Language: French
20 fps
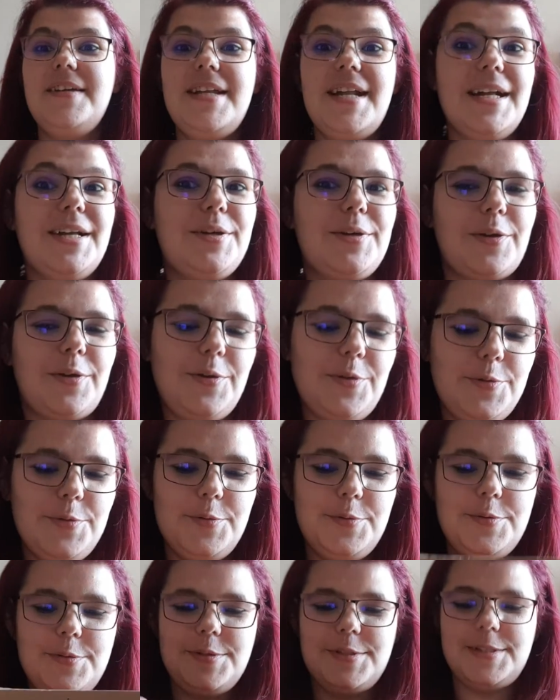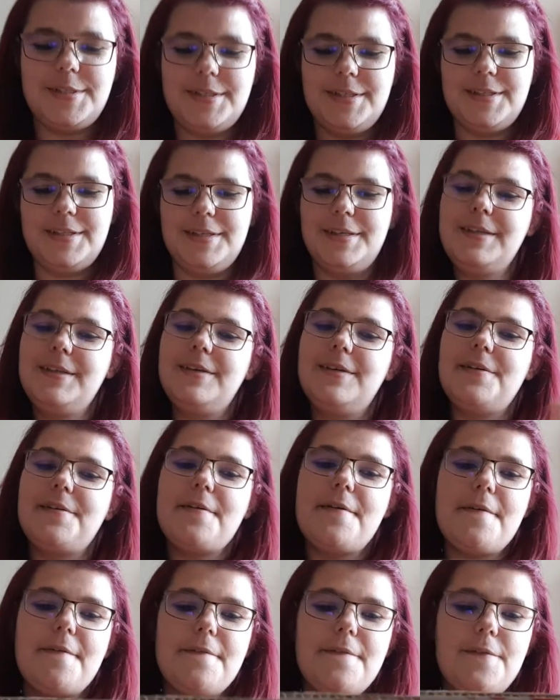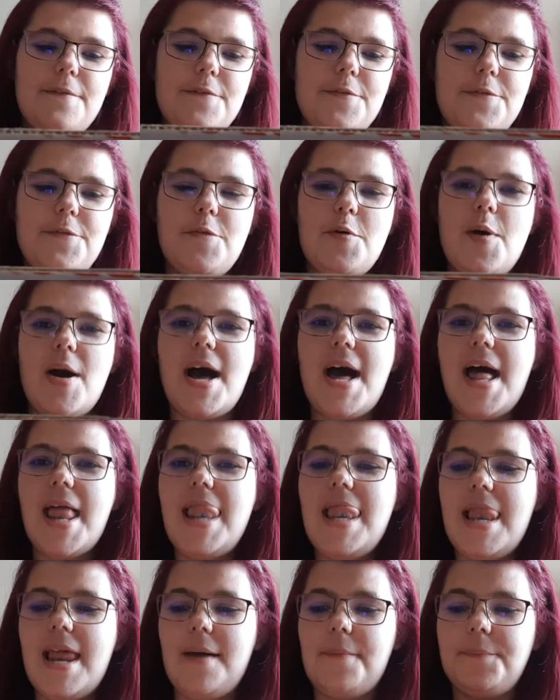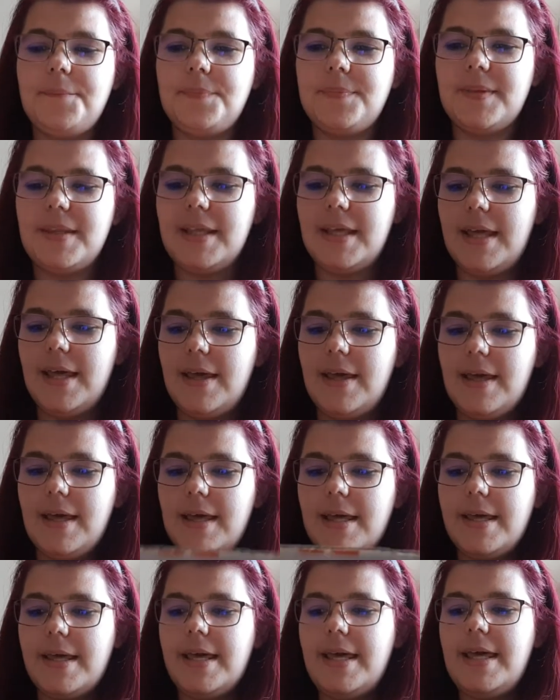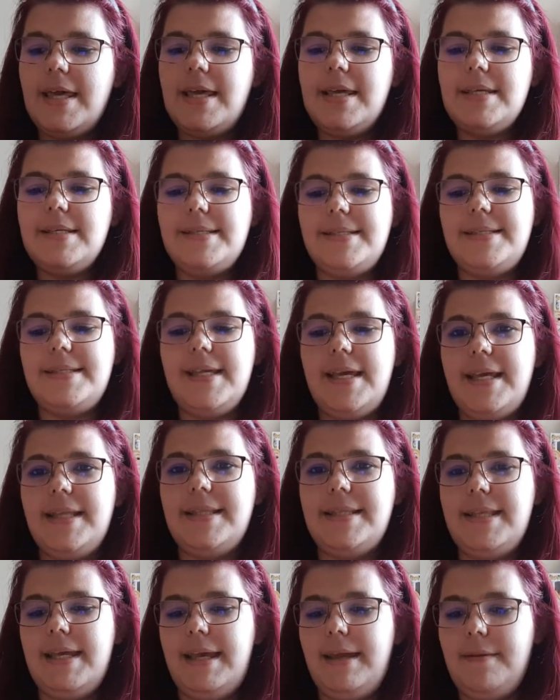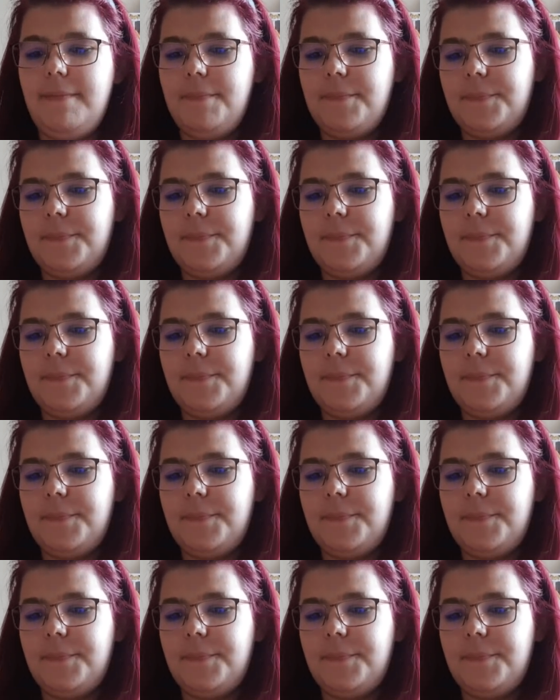fait la curieuse. Voilà. Et c'est des...